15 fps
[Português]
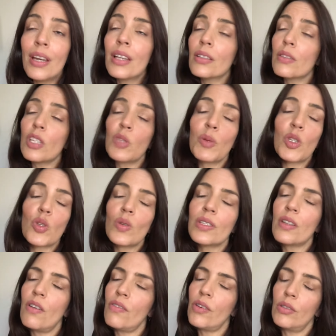Então essas pessoas
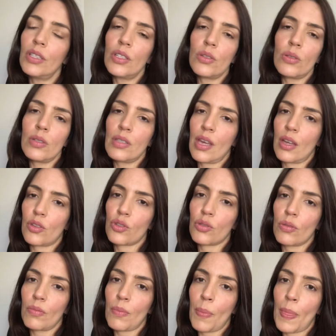não vão ter
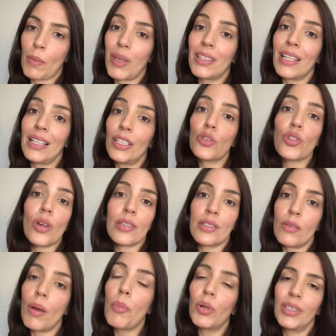sucesso, porque talento
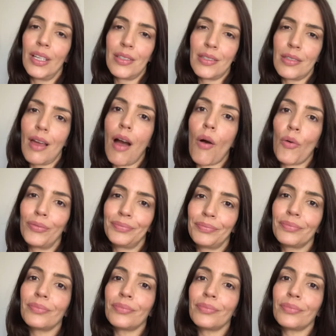sozinho é potencial.